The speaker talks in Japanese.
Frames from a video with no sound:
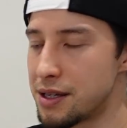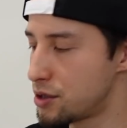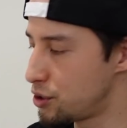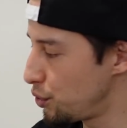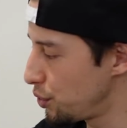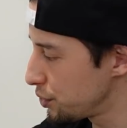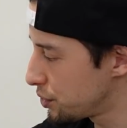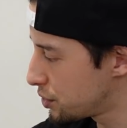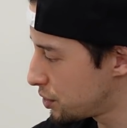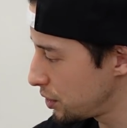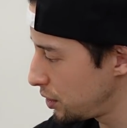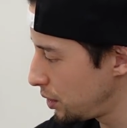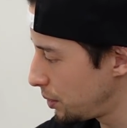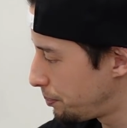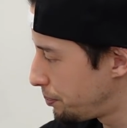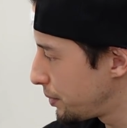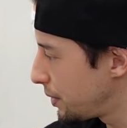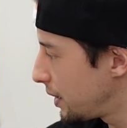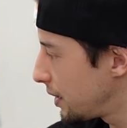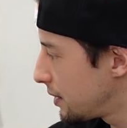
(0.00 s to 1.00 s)
その次の
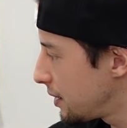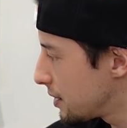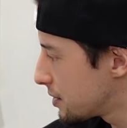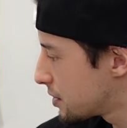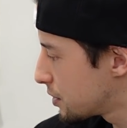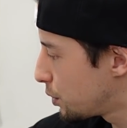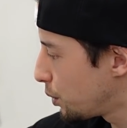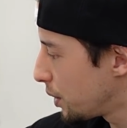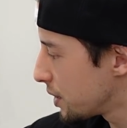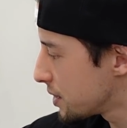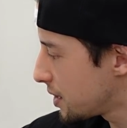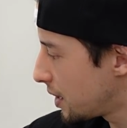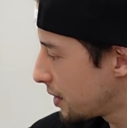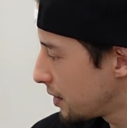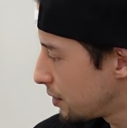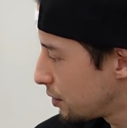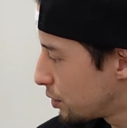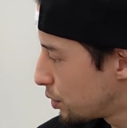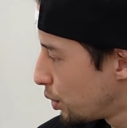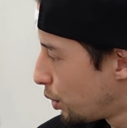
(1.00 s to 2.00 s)
プレーでスコアさ
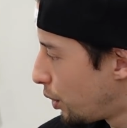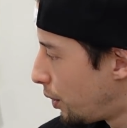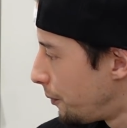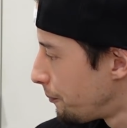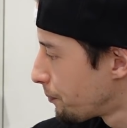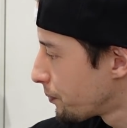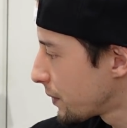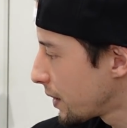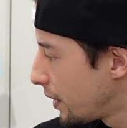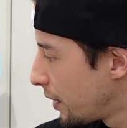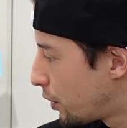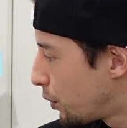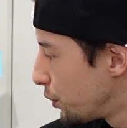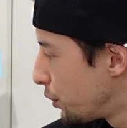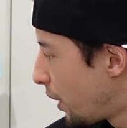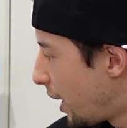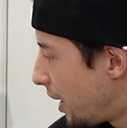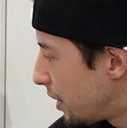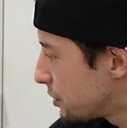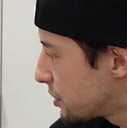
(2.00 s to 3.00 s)
れると、今
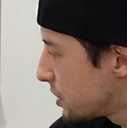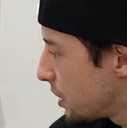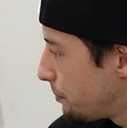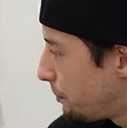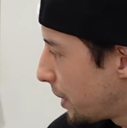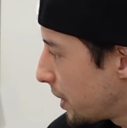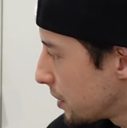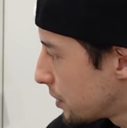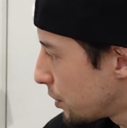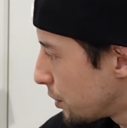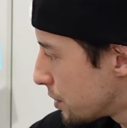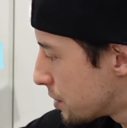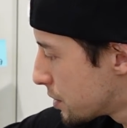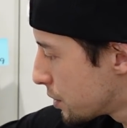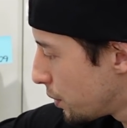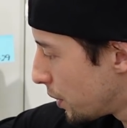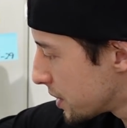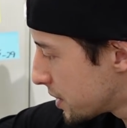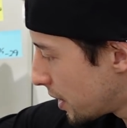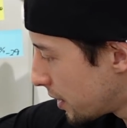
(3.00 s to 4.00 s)
度は RJ バレットに
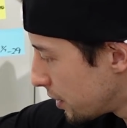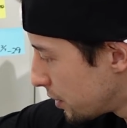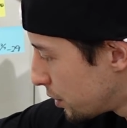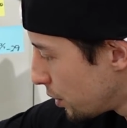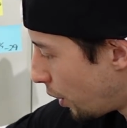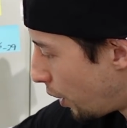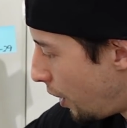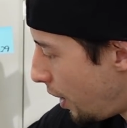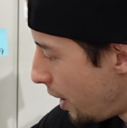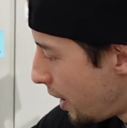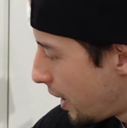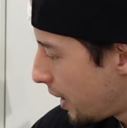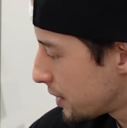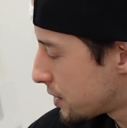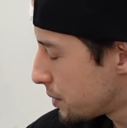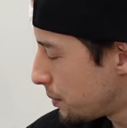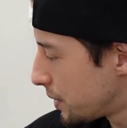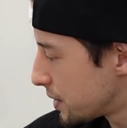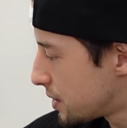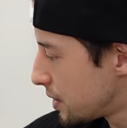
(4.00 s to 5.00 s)
スコアされると、
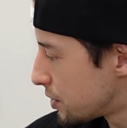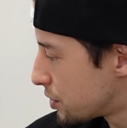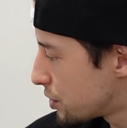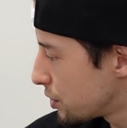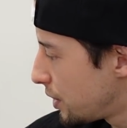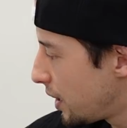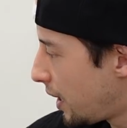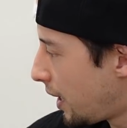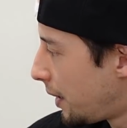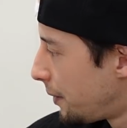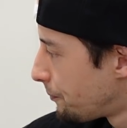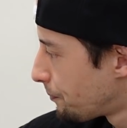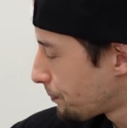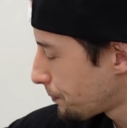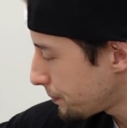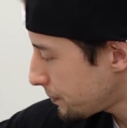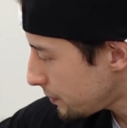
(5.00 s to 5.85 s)
八村選手が